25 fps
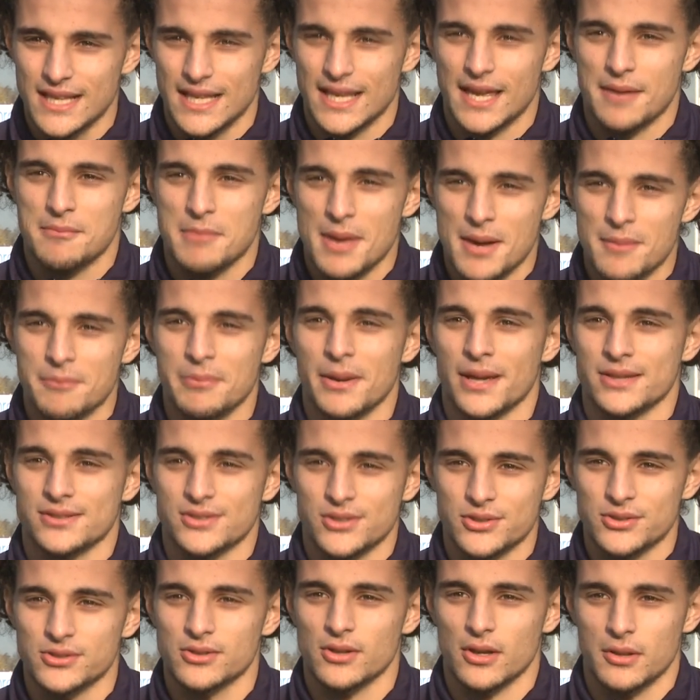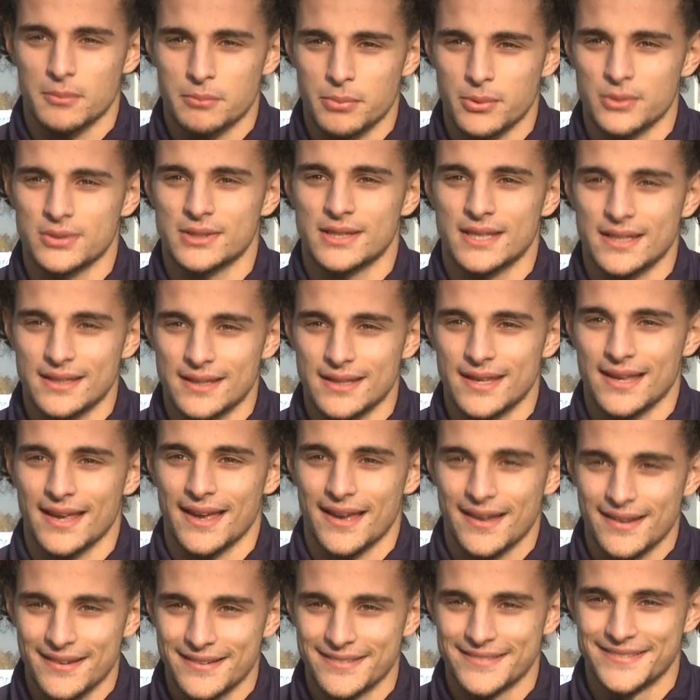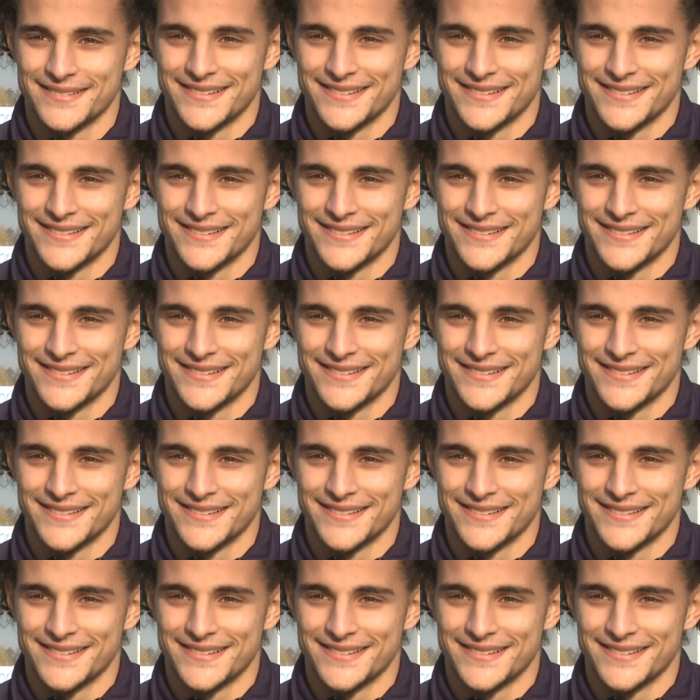che abbiamo perso contro il Ponte d'Era.